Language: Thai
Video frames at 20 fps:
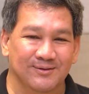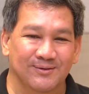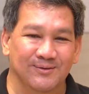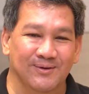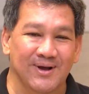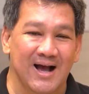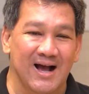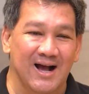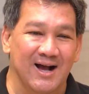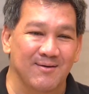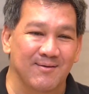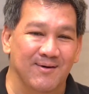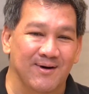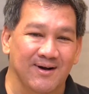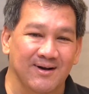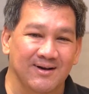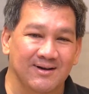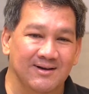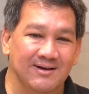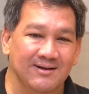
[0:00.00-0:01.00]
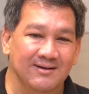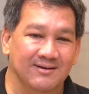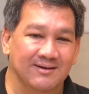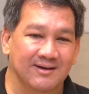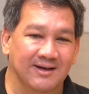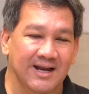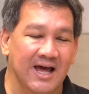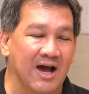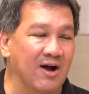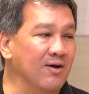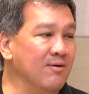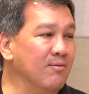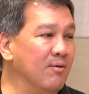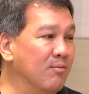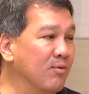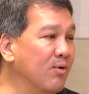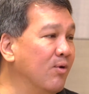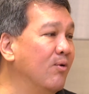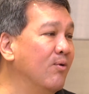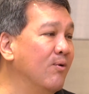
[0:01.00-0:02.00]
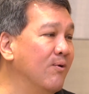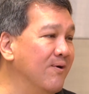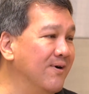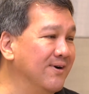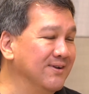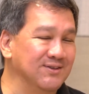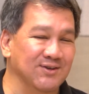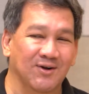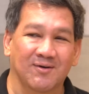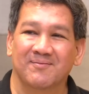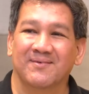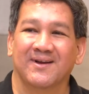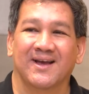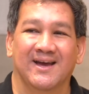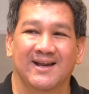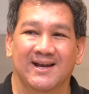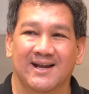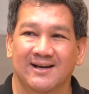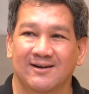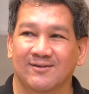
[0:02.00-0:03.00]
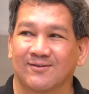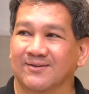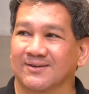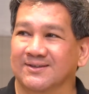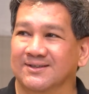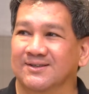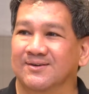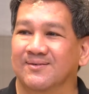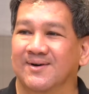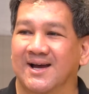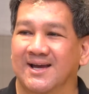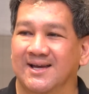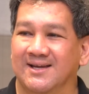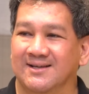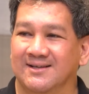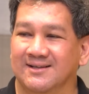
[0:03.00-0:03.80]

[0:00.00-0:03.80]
ลูกค้าก็บอก งั้นเอาให้ผมคู่ จบแค่นั้นลงชื่อไว้